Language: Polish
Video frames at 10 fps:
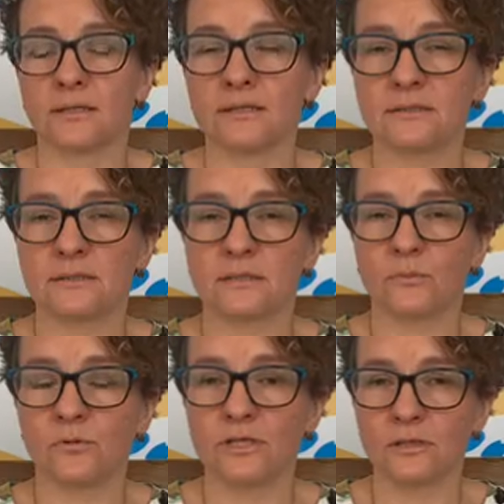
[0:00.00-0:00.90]
testy z
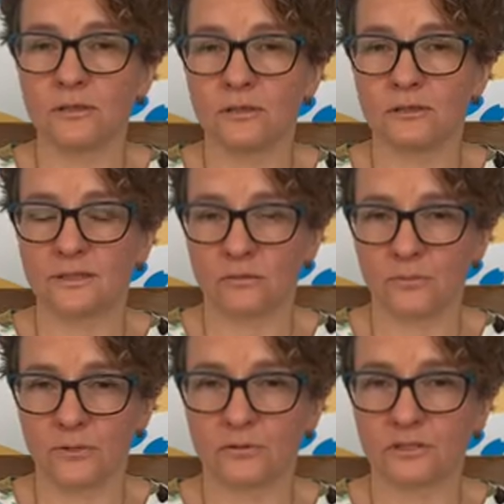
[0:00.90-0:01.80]
puli
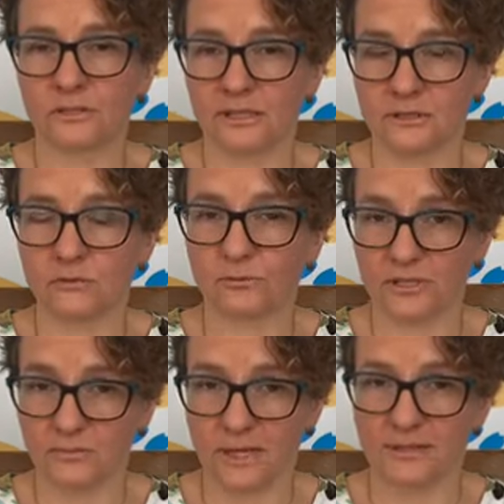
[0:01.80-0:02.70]
zakupionych testów
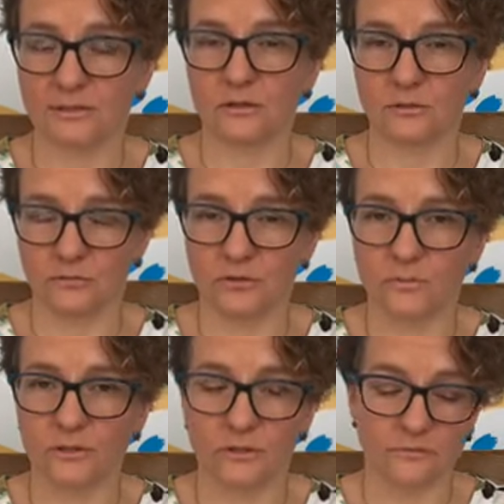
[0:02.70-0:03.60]
przez miasto od
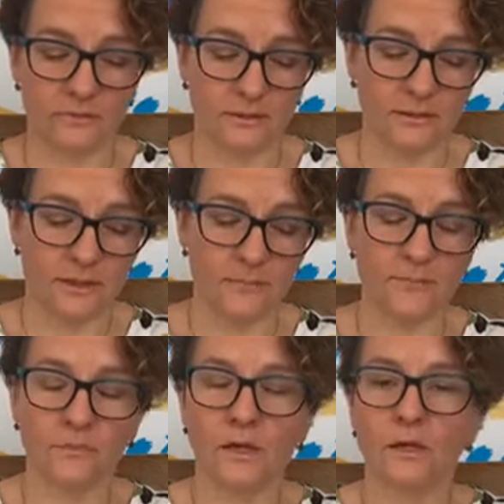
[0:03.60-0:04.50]
firmy Invicta.